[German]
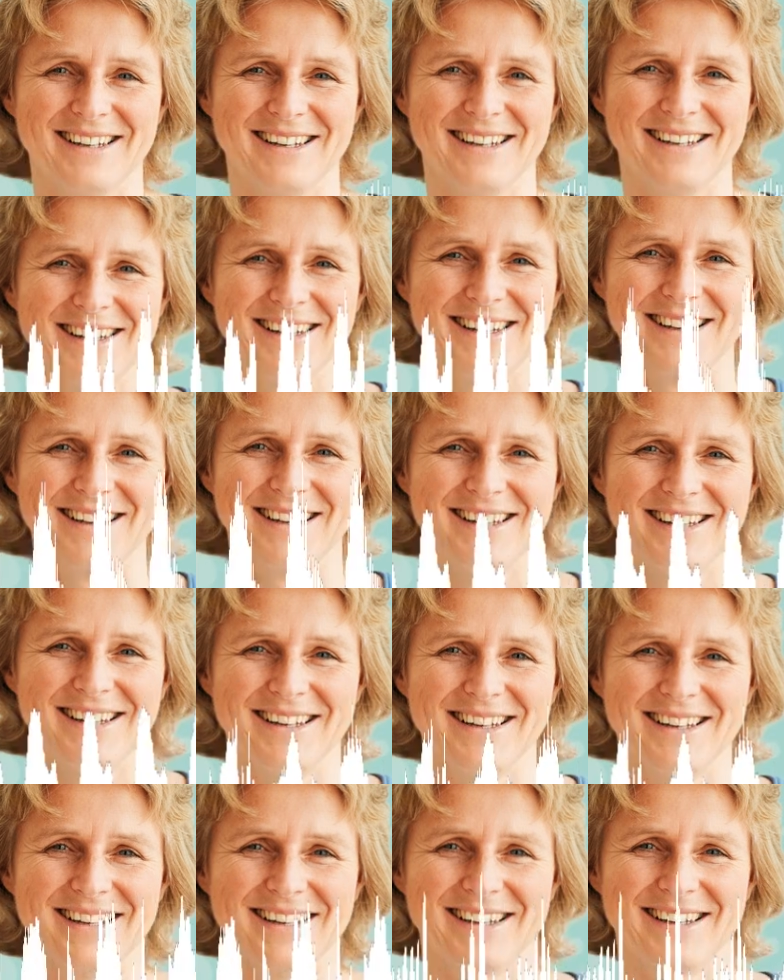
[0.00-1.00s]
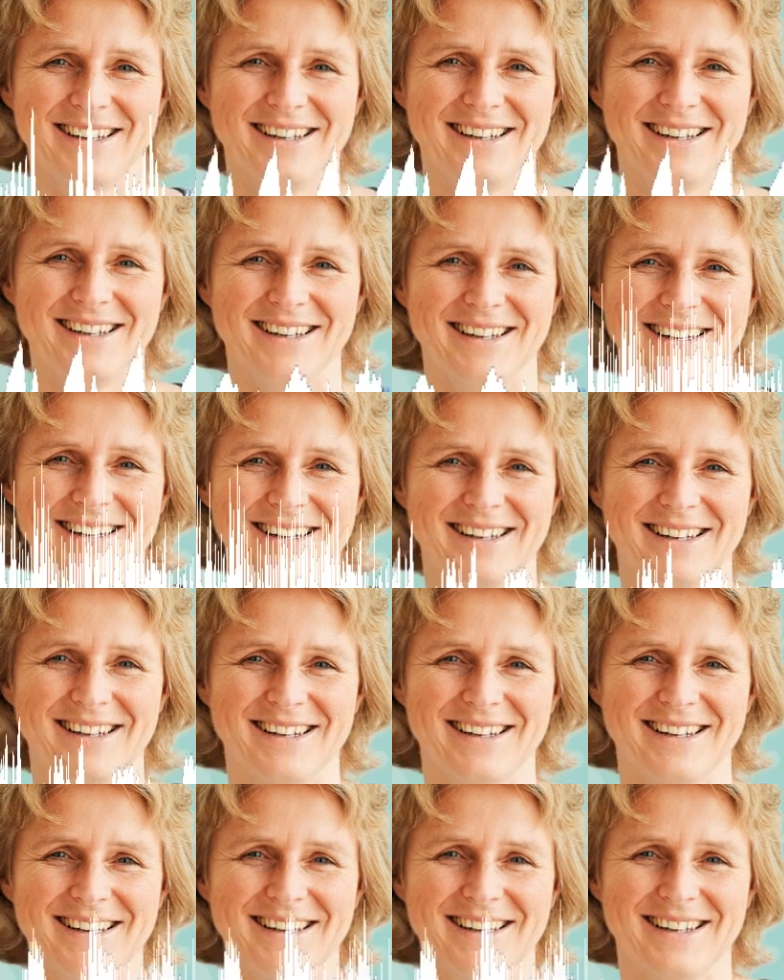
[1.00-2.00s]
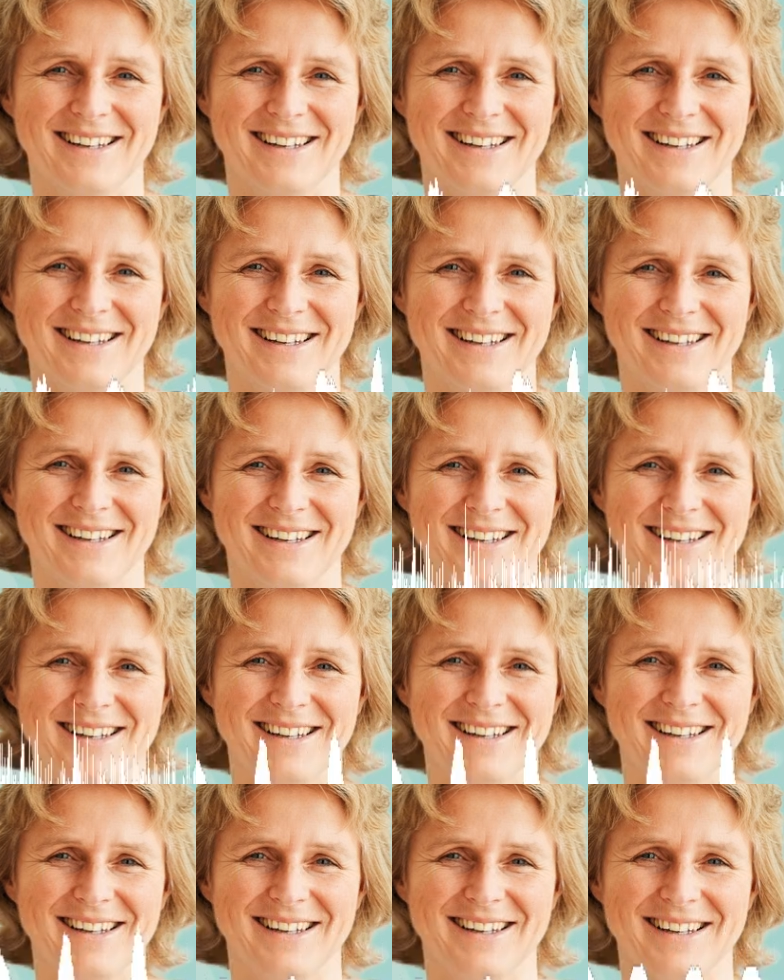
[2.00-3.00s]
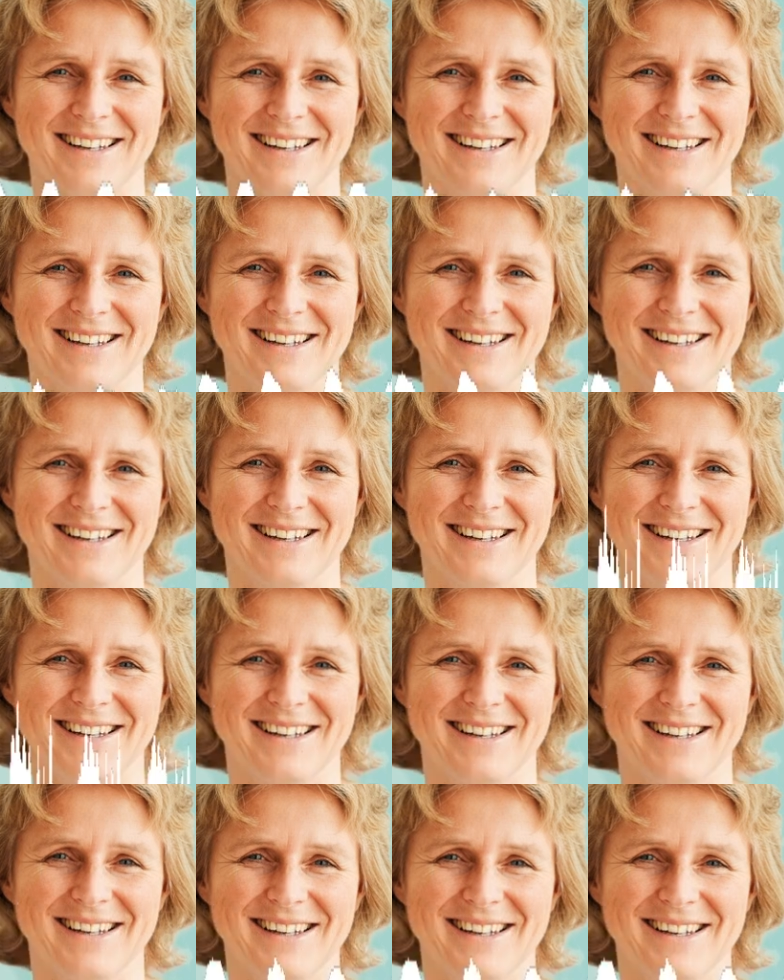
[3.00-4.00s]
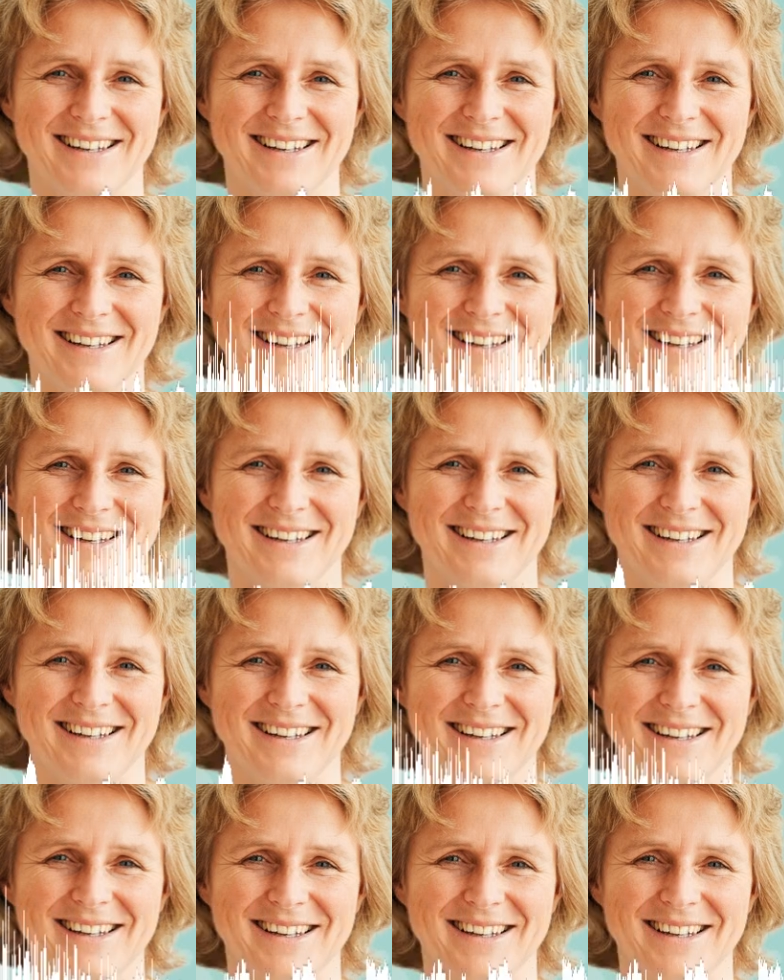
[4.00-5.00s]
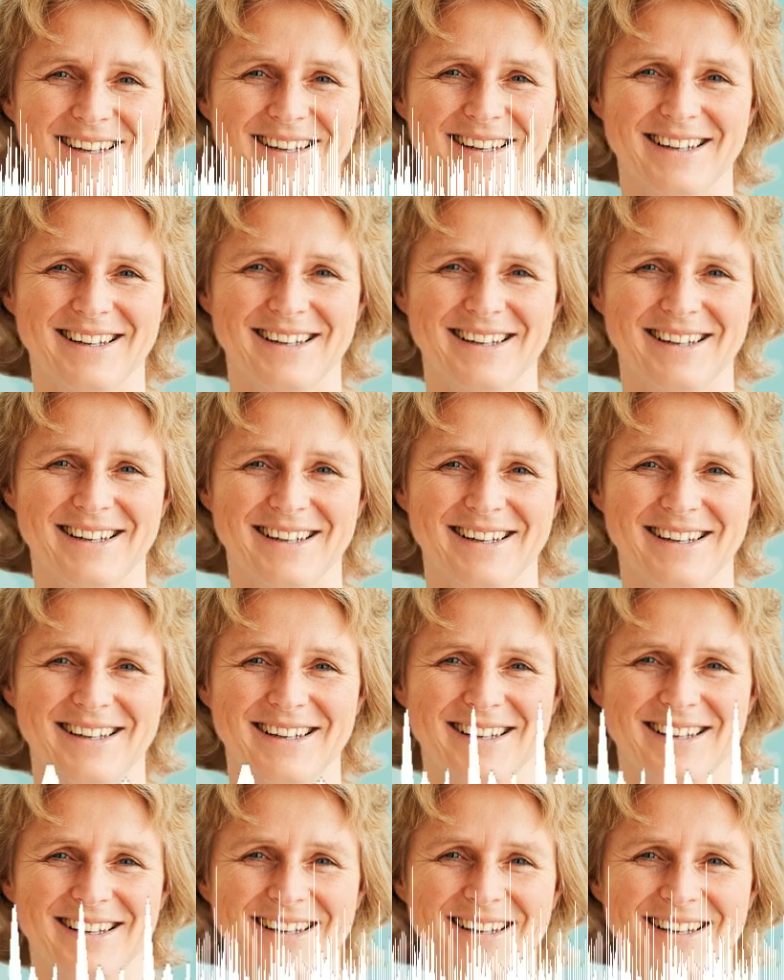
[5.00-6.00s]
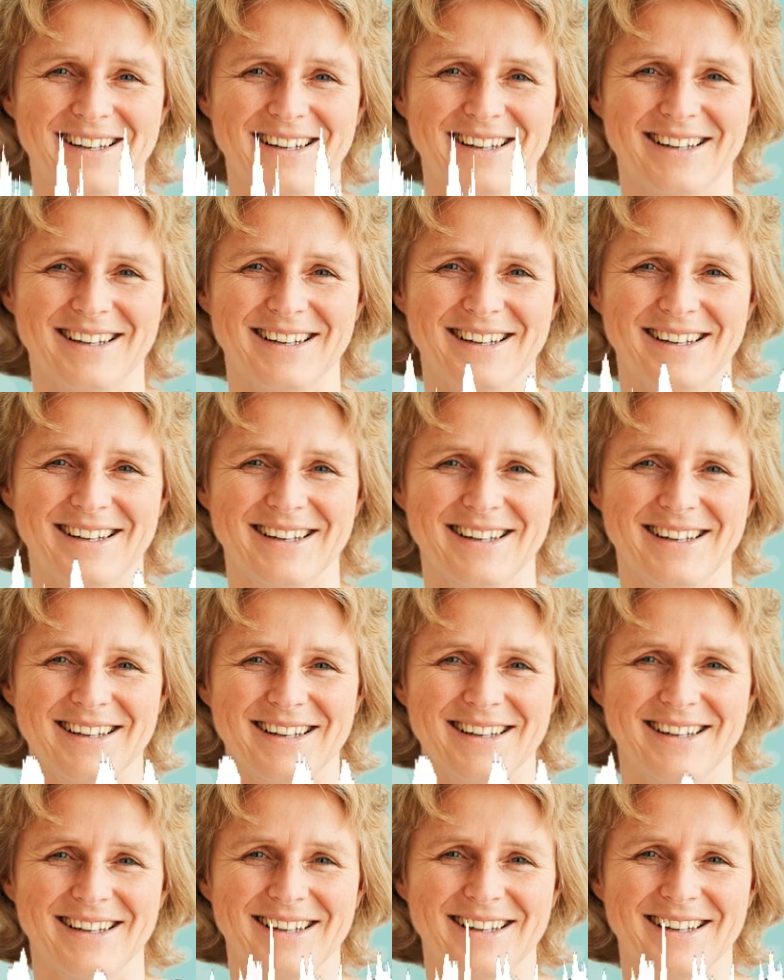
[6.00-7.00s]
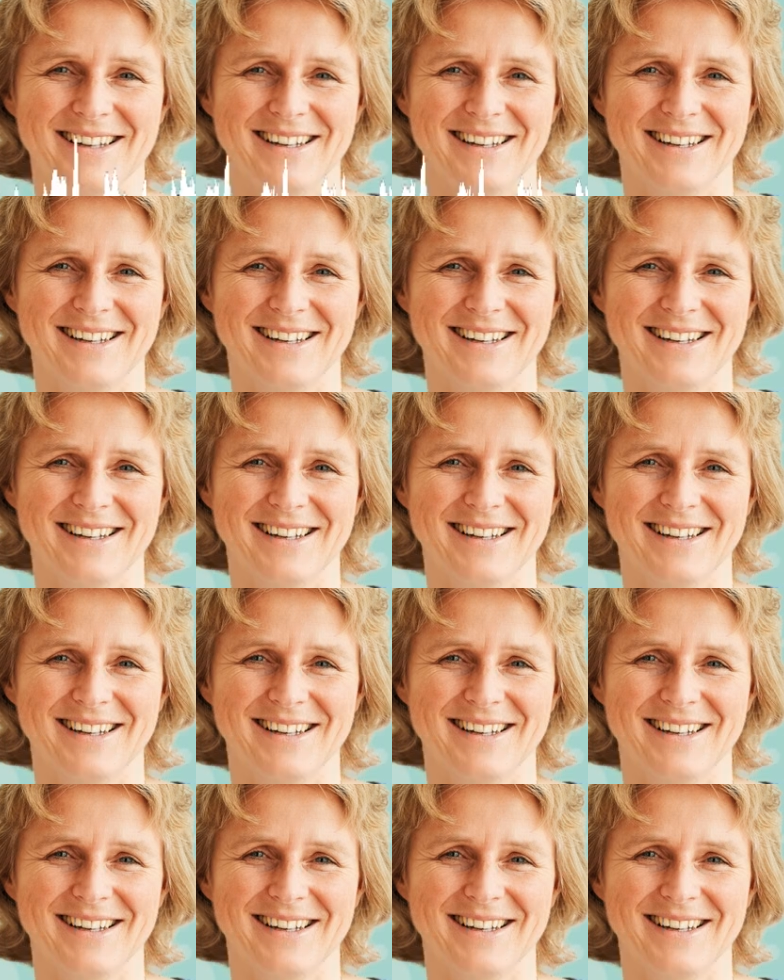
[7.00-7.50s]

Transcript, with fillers: Können die mir sagen, was das ist, erfülltes Leben, Melanie? Könnten wir das oder ist das zu groß, zu viel, eine Überforderung?